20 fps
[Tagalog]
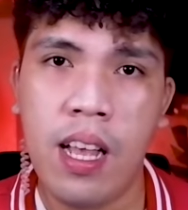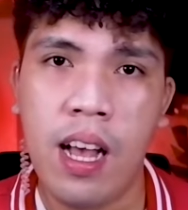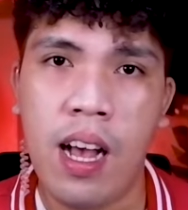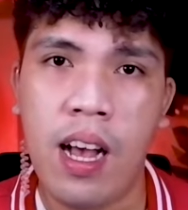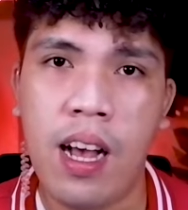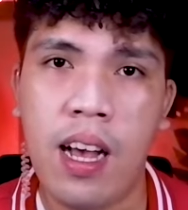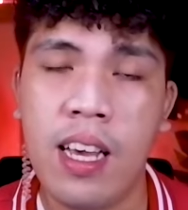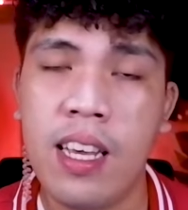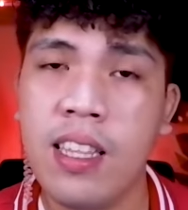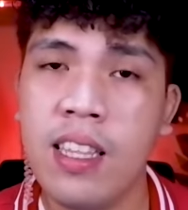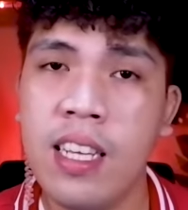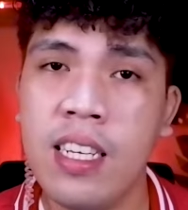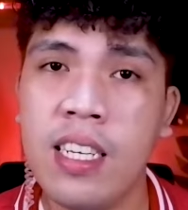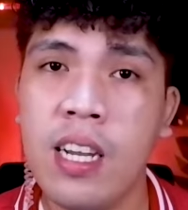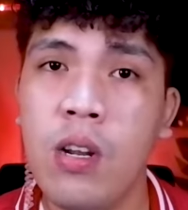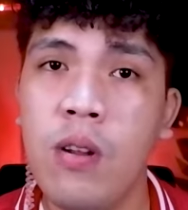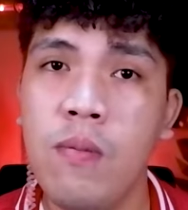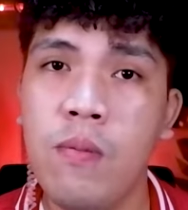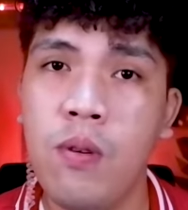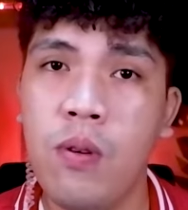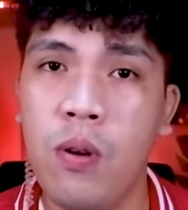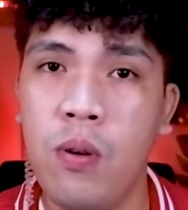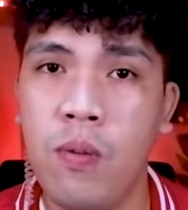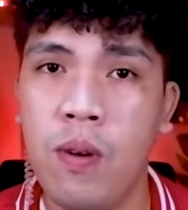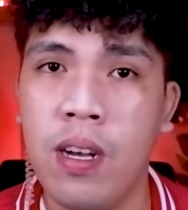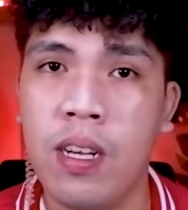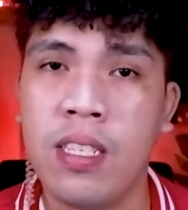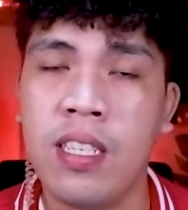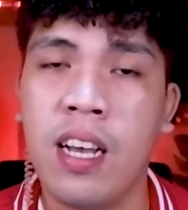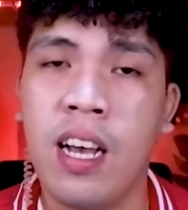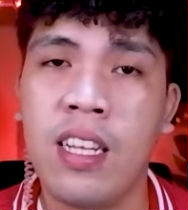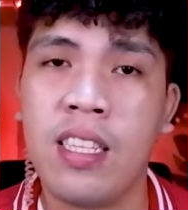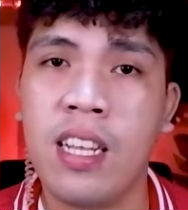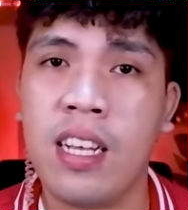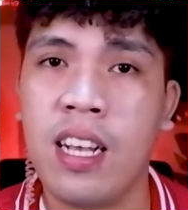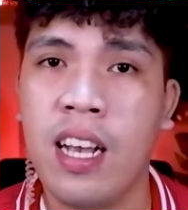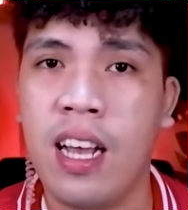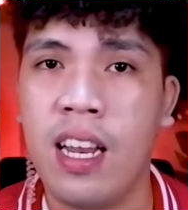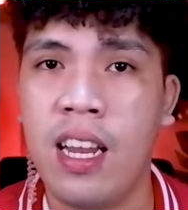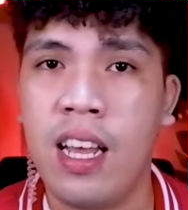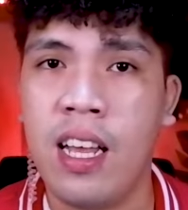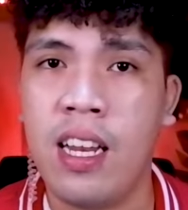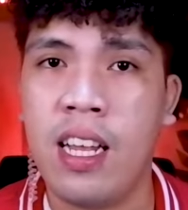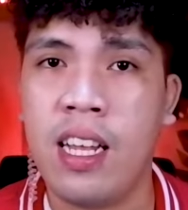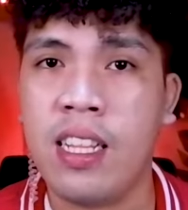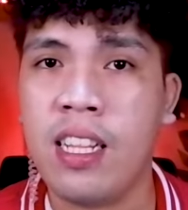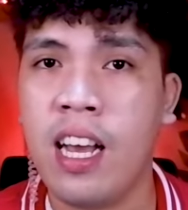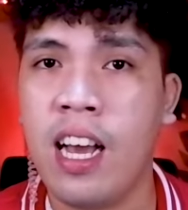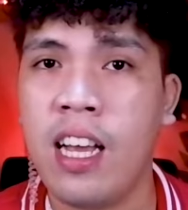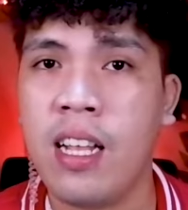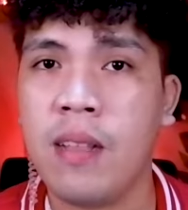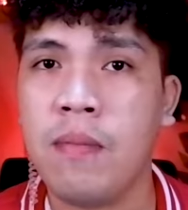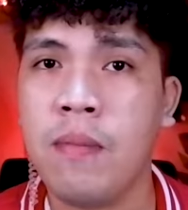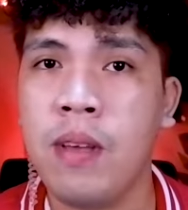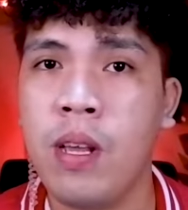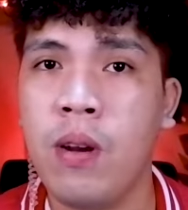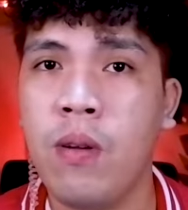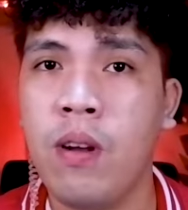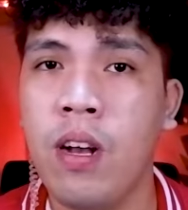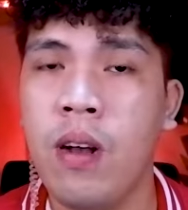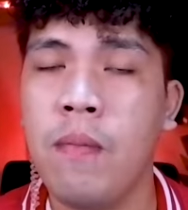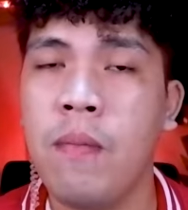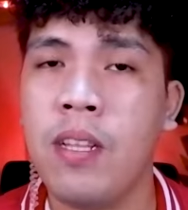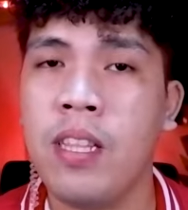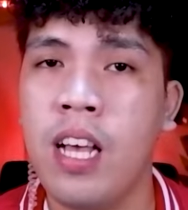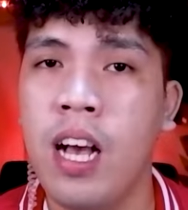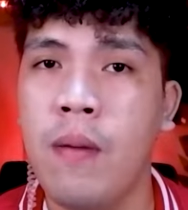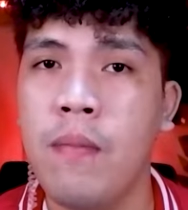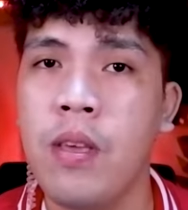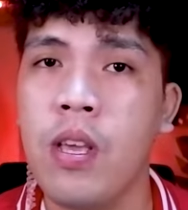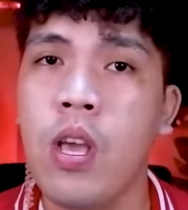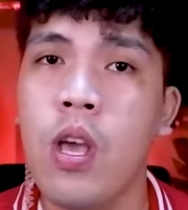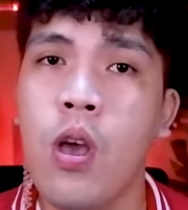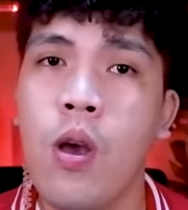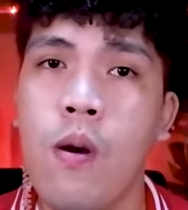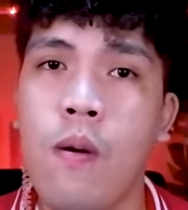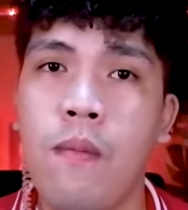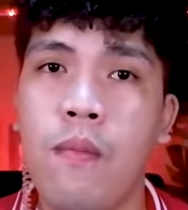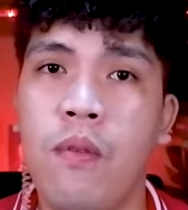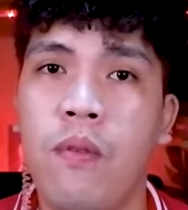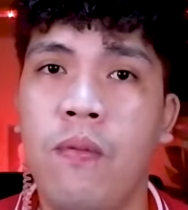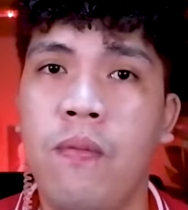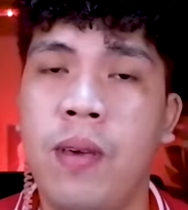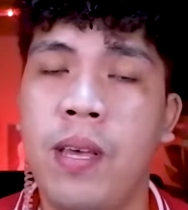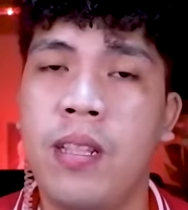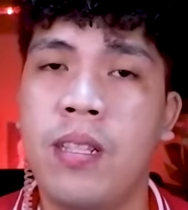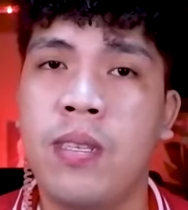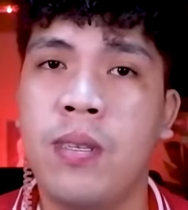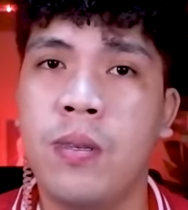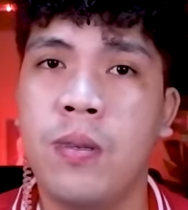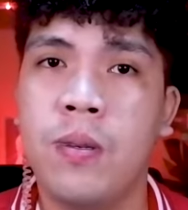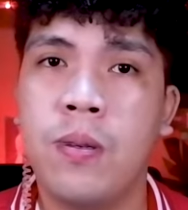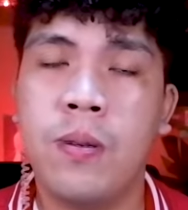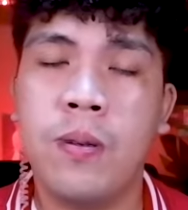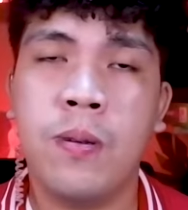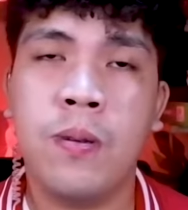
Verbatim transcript: ah, hindi siya lumuluwag sa katagalan at kahit meron kang madaming movements.